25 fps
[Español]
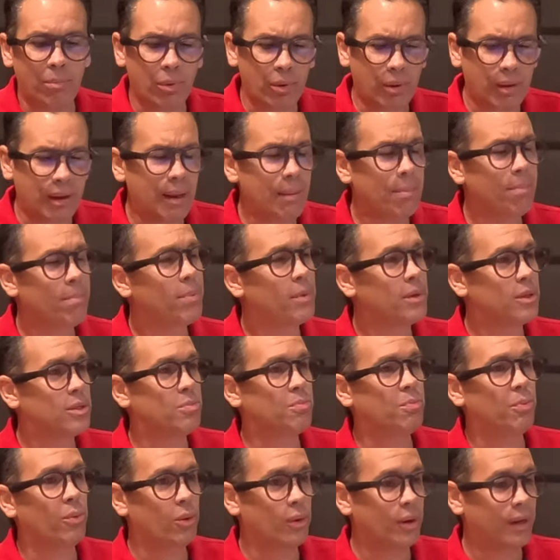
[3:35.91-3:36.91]
¿Por qué? Pues
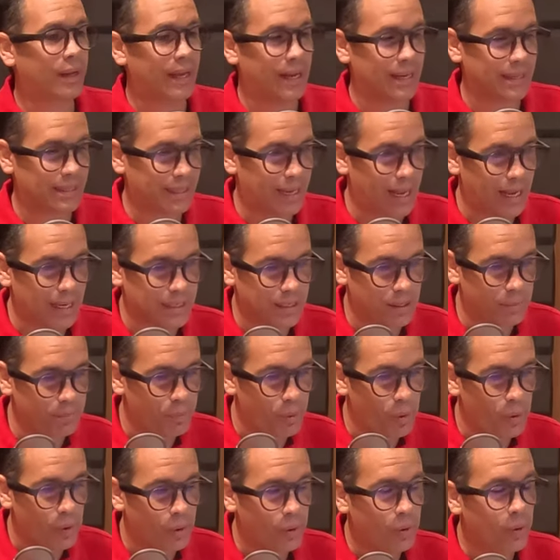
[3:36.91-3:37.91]
porque hasta hace
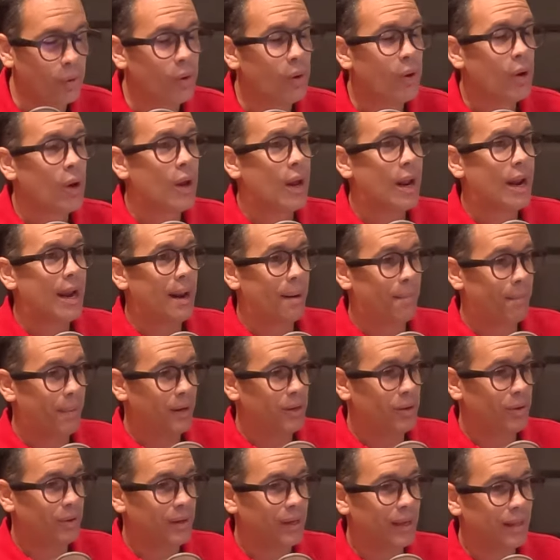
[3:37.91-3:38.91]
poco la
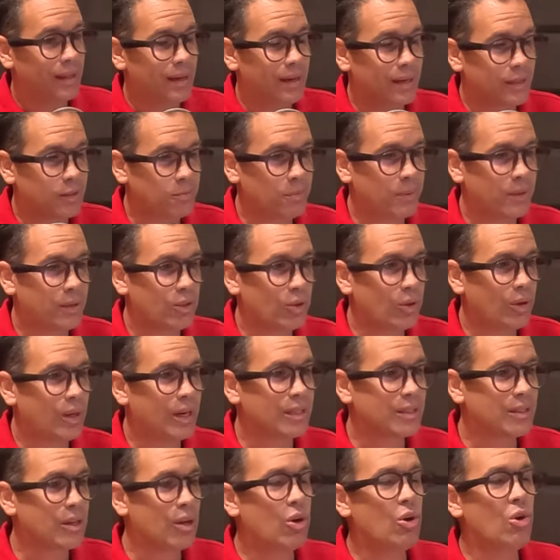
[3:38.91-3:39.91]
mayoría de las
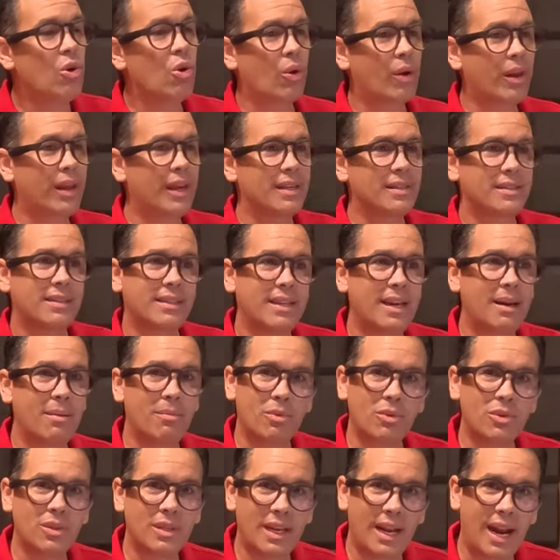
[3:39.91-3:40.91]
personas lo que
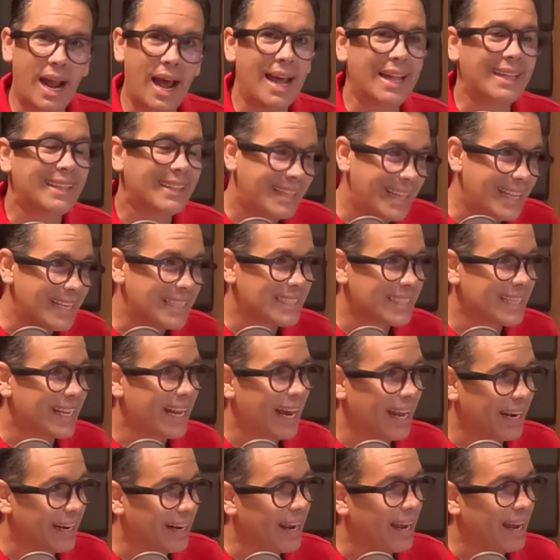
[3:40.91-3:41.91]
hacíamos era
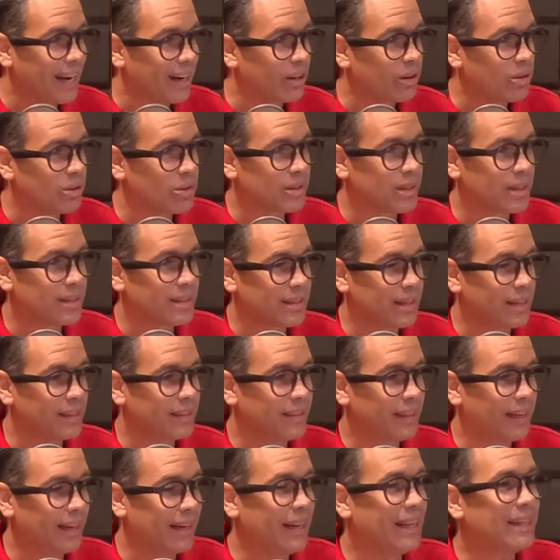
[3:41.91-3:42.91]
descargar cosas de
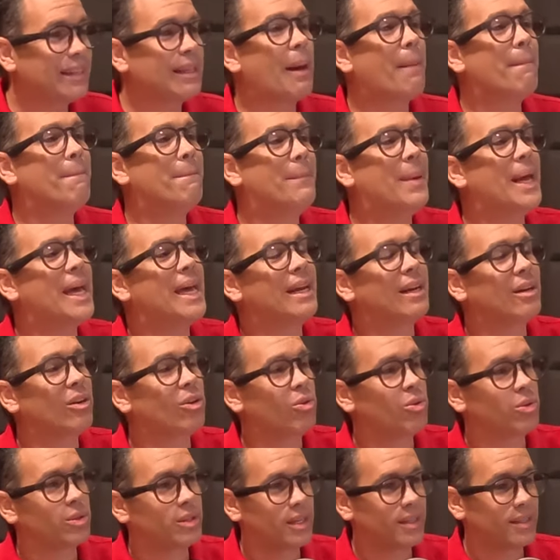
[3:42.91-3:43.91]
internet, ver
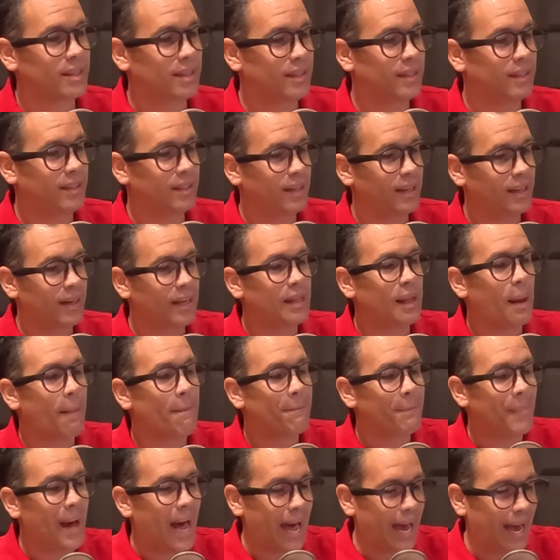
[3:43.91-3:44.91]
cosas en internet,
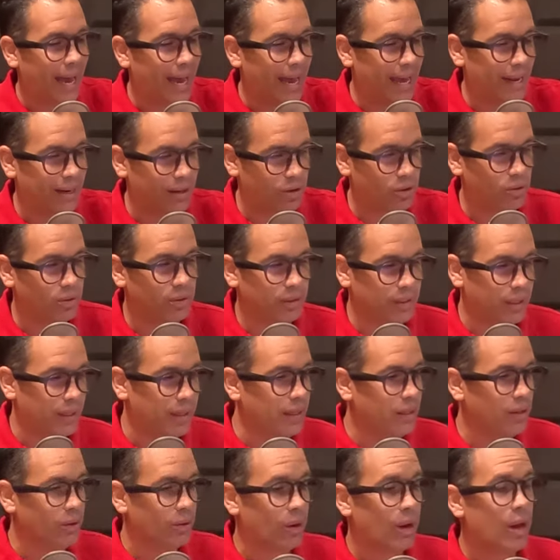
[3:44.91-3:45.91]
bajar
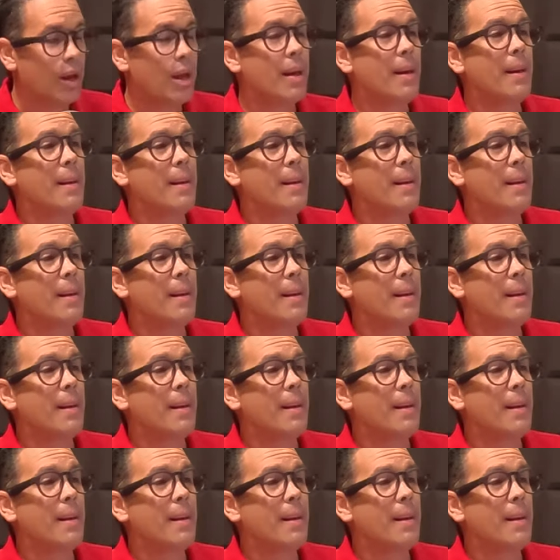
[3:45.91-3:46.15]
contenido.